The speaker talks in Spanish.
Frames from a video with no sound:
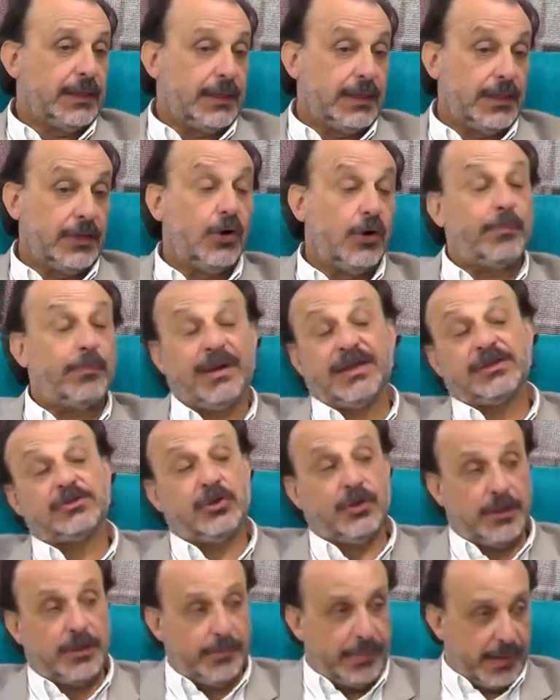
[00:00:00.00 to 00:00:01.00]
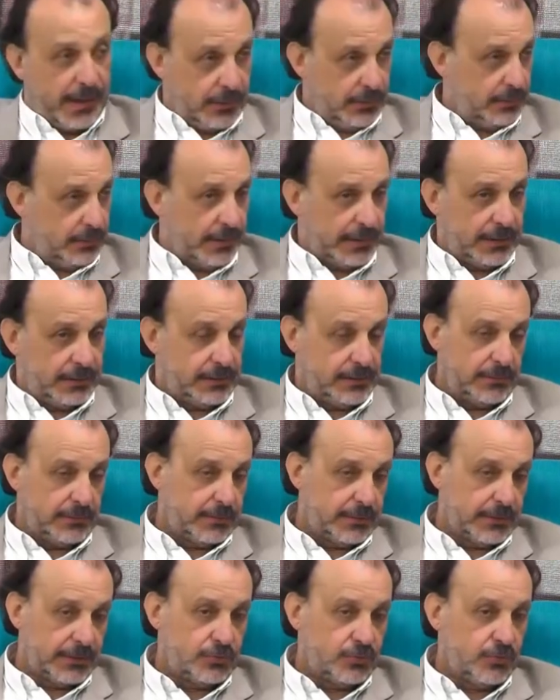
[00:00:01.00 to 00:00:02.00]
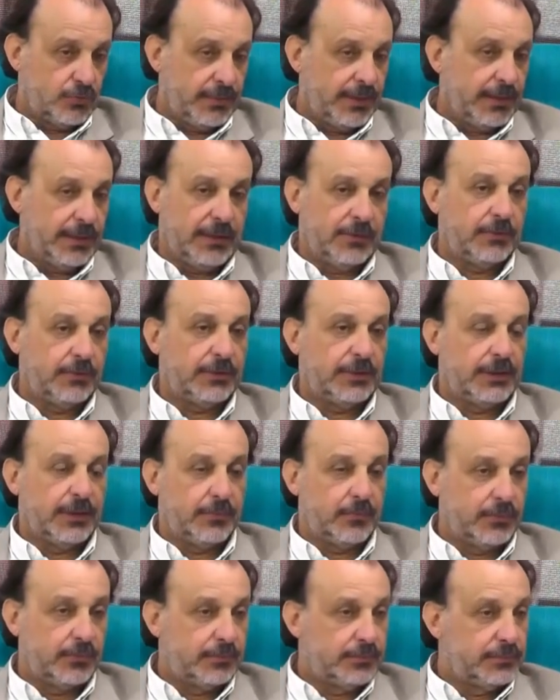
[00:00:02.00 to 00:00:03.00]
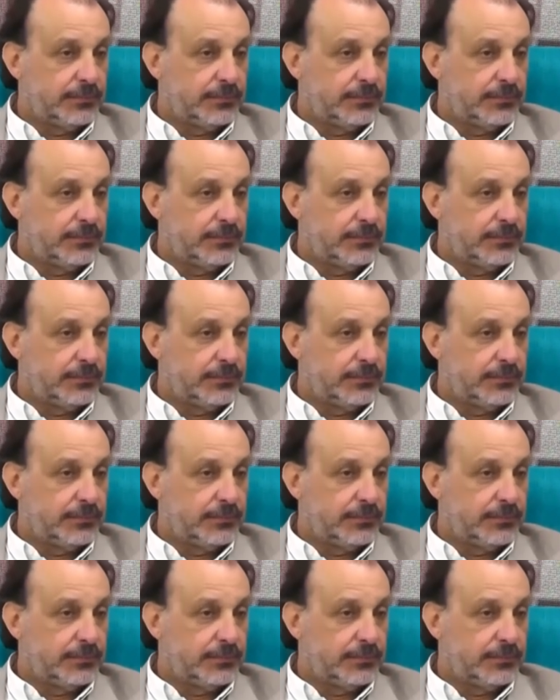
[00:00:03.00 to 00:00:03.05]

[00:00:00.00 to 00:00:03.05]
y de los plazos de pago. Para hacer un resumen, digamos, estamos